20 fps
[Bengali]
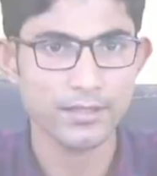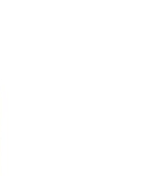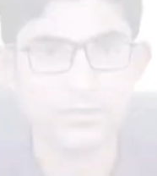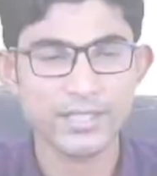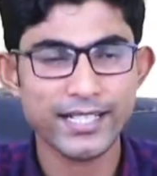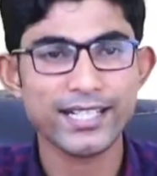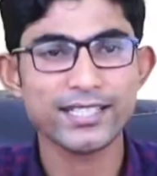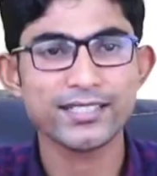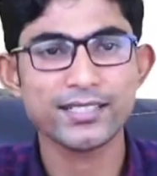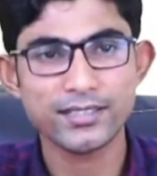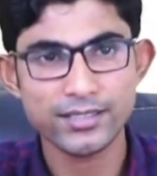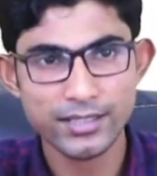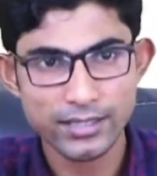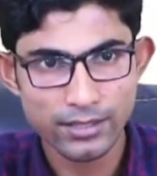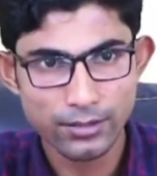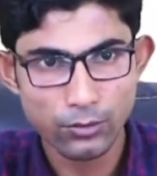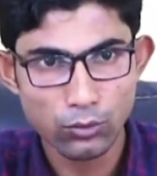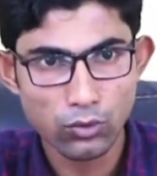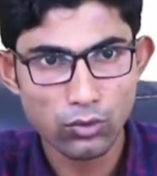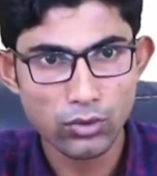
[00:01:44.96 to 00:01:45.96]
দেখা যাচ্ছে
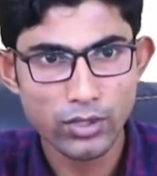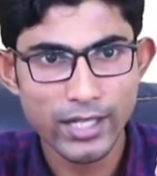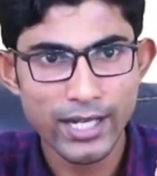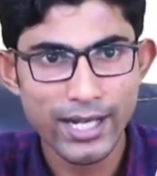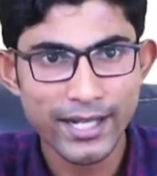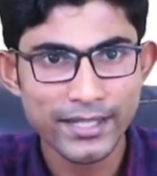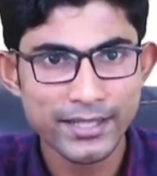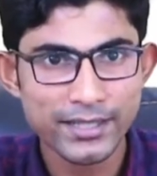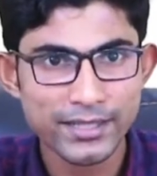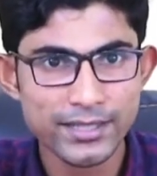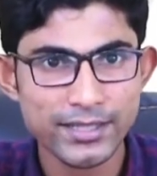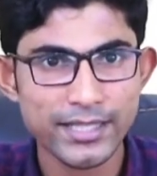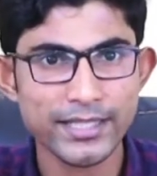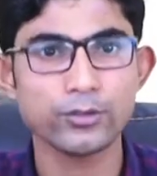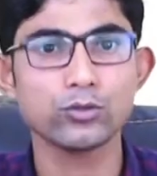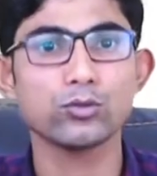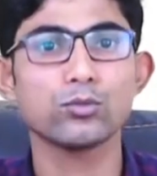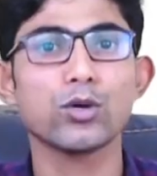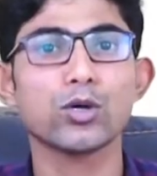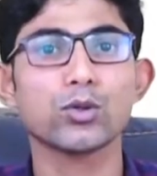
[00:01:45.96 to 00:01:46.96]
কোনোটা আকৃতিতে
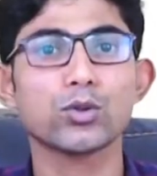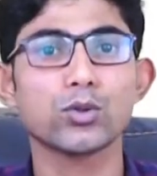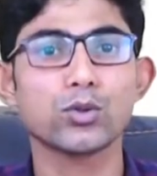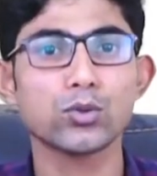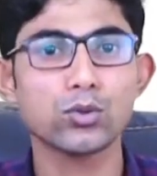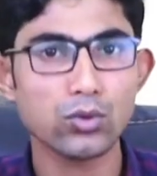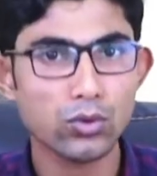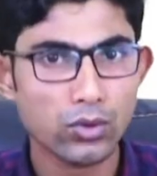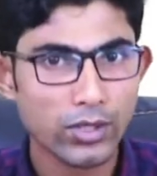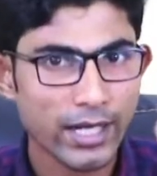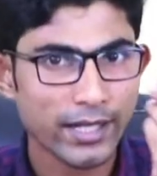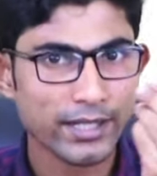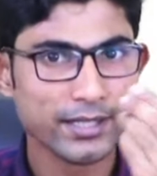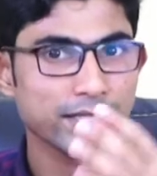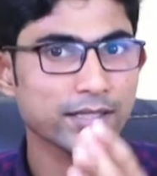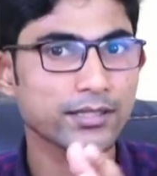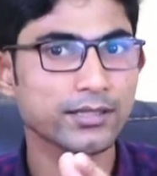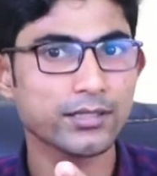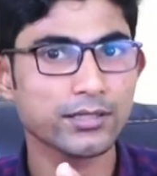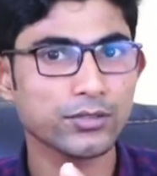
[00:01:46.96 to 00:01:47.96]
একটু বড় কোনোটা
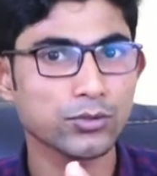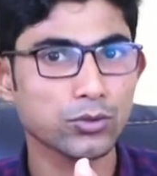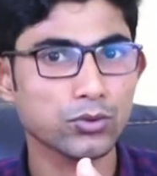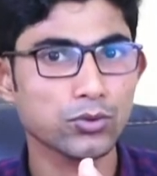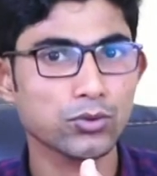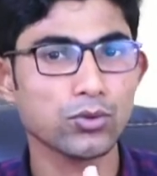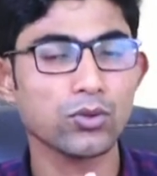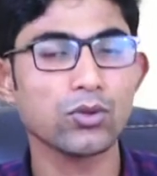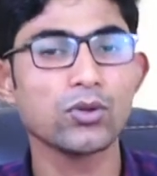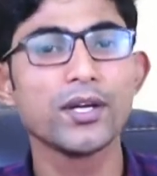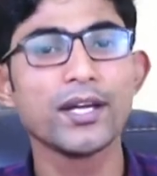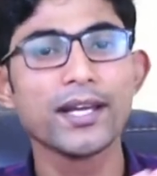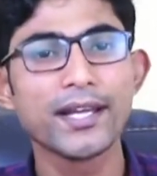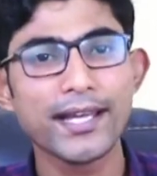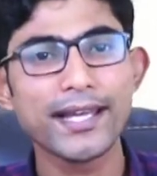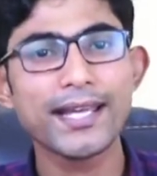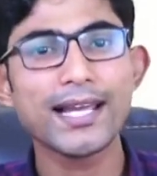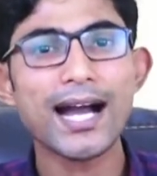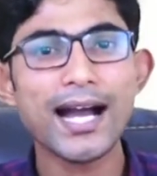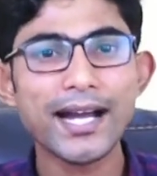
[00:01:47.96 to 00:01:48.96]
আকৃতিতে ছোট
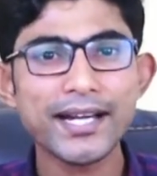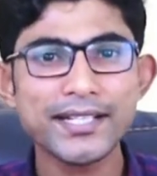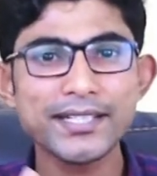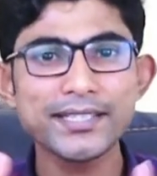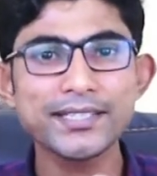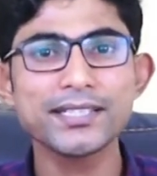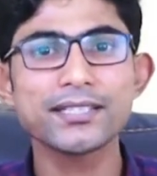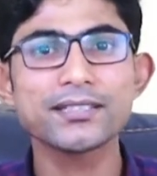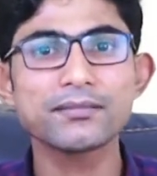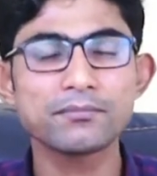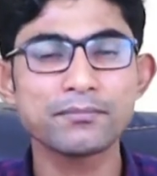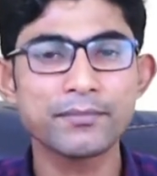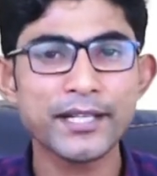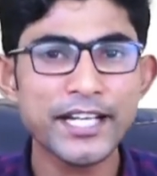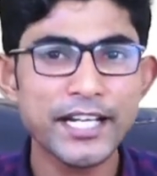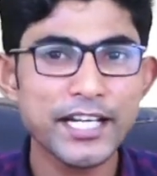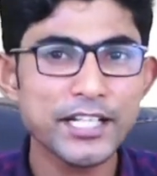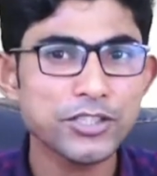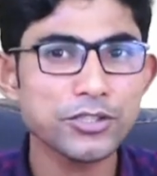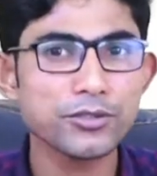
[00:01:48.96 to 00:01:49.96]
এই আকৃতির
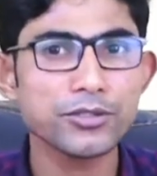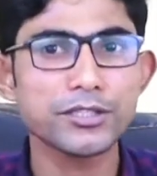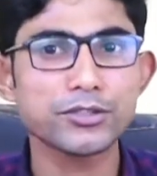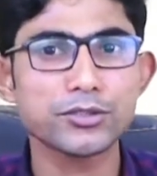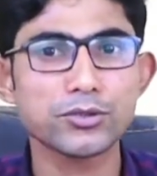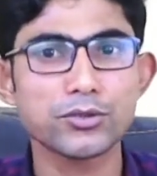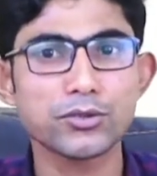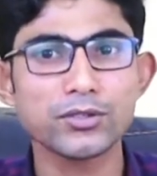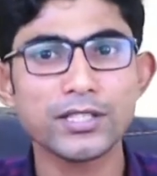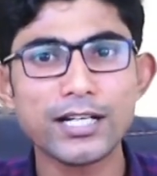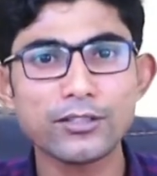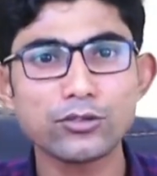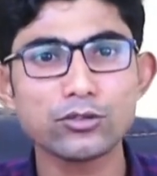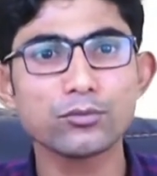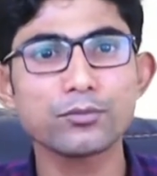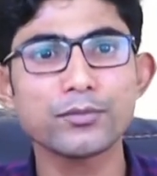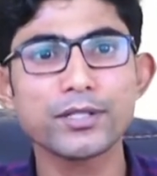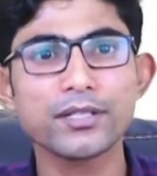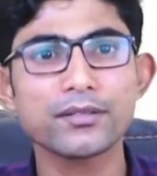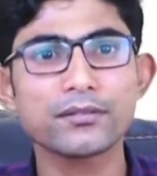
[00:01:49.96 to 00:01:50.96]
ভেরিয়েশনের জন্য
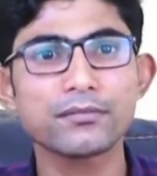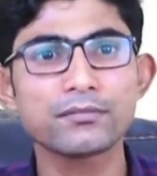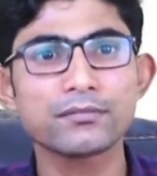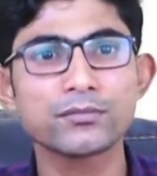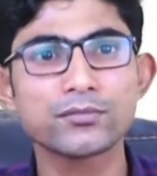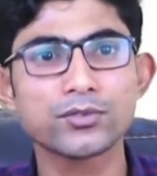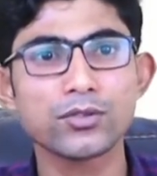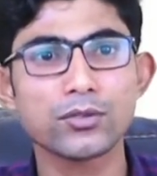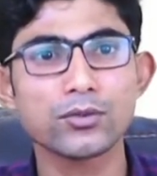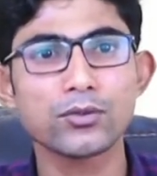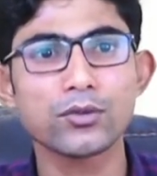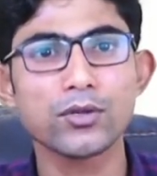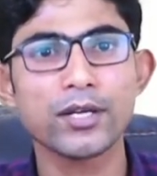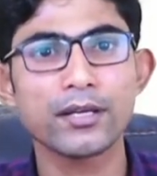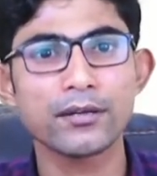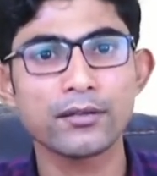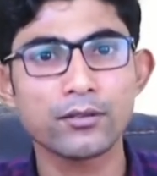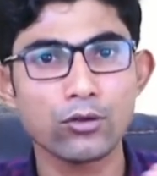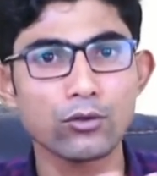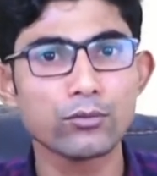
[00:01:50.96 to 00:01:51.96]
তারতম্যের জন্য
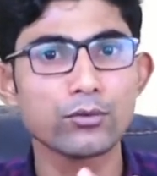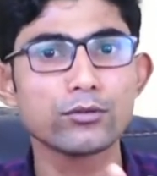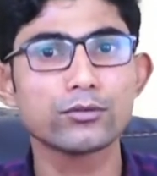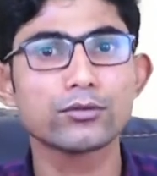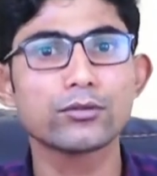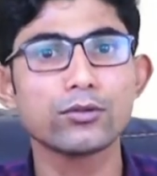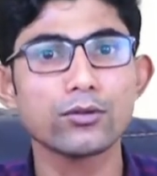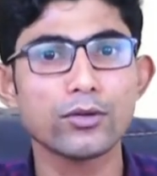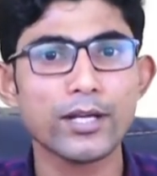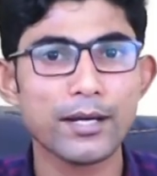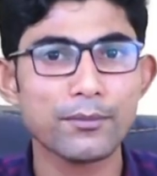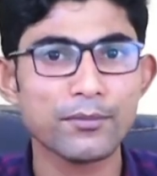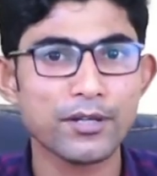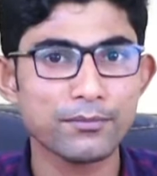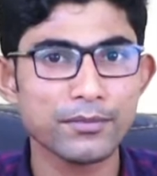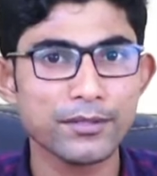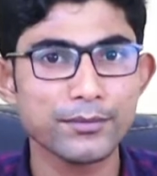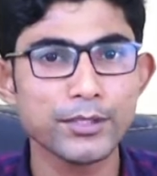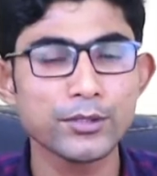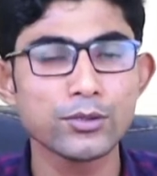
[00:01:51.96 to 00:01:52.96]
এই গ্লোবিউলসগুলোকে আমরা
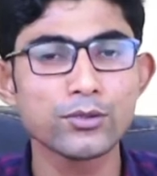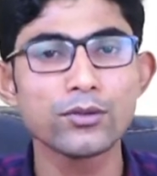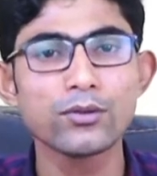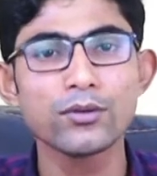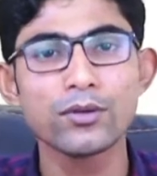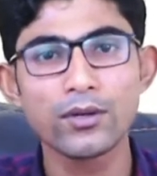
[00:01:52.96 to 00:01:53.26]
বিভিন্ন